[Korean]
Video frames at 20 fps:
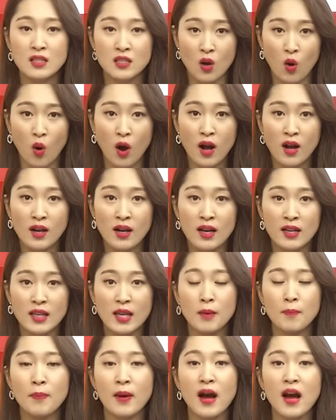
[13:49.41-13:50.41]

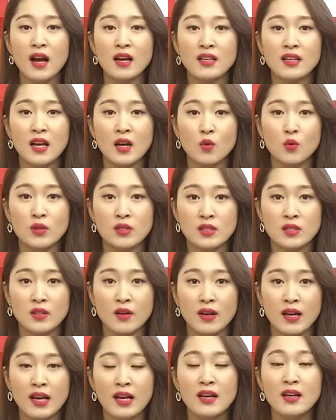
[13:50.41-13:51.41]
정확하게 파악을 하고
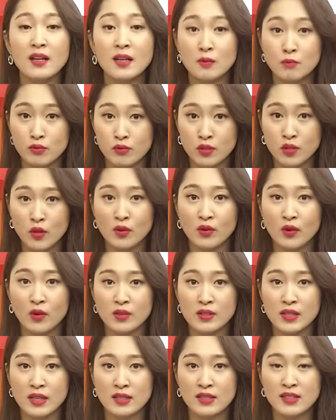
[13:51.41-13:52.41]
있어야
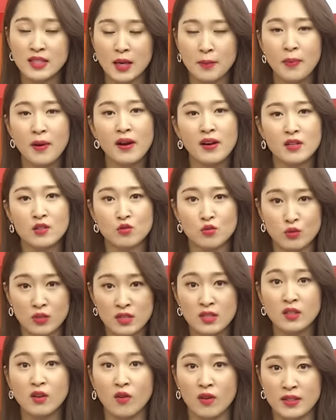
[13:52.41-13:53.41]
부적격자를 예방할 수
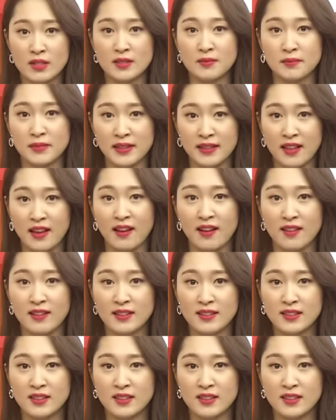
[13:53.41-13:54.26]
있을 것 같습니다.